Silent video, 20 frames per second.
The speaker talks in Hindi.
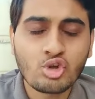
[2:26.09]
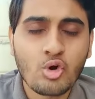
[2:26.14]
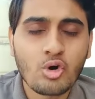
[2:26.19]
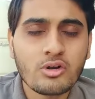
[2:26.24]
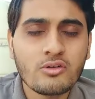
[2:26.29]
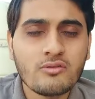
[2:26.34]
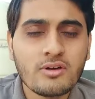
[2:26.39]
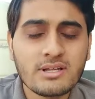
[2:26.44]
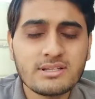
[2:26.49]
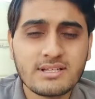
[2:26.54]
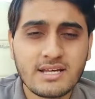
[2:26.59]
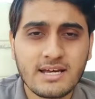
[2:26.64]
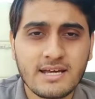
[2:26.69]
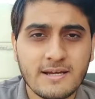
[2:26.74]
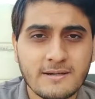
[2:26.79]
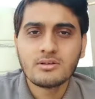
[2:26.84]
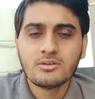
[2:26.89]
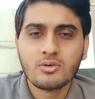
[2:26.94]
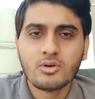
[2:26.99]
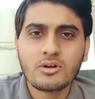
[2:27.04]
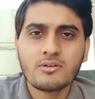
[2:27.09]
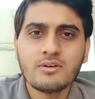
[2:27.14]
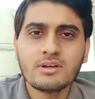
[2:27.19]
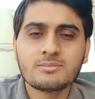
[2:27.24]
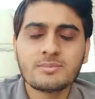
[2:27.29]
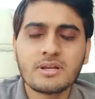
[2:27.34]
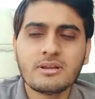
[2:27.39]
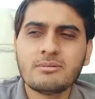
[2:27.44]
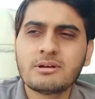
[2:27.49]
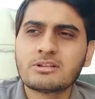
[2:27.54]
नॉन वेज है
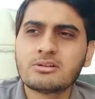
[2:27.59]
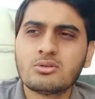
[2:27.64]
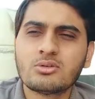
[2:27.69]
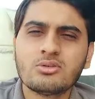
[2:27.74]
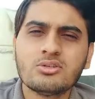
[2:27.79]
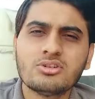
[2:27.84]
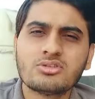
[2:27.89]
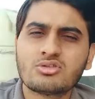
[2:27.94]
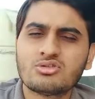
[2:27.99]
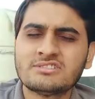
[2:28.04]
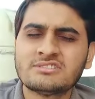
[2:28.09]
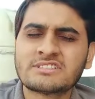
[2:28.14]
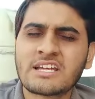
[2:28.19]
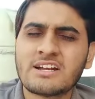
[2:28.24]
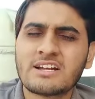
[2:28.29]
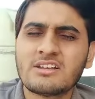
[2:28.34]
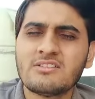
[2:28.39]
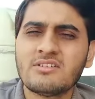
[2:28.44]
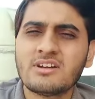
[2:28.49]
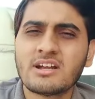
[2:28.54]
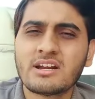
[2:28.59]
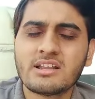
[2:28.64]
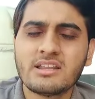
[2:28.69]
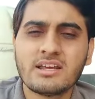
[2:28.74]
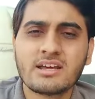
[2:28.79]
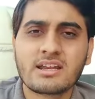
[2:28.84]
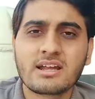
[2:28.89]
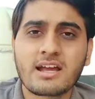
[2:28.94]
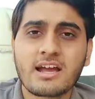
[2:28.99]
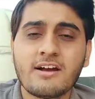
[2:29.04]
नॉनवेज पहली बात तो लोगों ने इसको सर्टिफिकेट
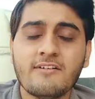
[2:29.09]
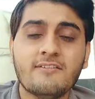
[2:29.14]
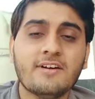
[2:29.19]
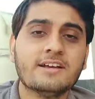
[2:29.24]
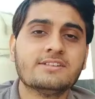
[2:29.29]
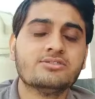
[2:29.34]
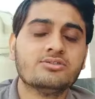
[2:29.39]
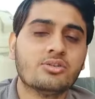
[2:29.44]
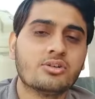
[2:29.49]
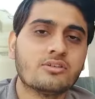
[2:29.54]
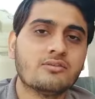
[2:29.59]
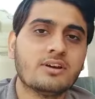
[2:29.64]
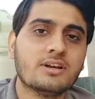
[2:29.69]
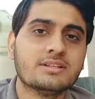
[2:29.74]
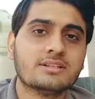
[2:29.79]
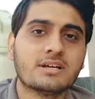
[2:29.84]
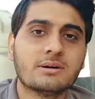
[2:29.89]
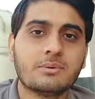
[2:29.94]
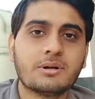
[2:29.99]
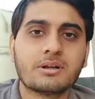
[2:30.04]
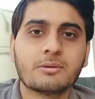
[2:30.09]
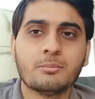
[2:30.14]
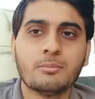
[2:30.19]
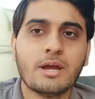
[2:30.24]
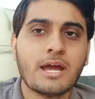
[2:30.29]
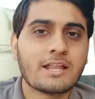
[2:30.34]
दे रखा है वेज नॉन वेज का बट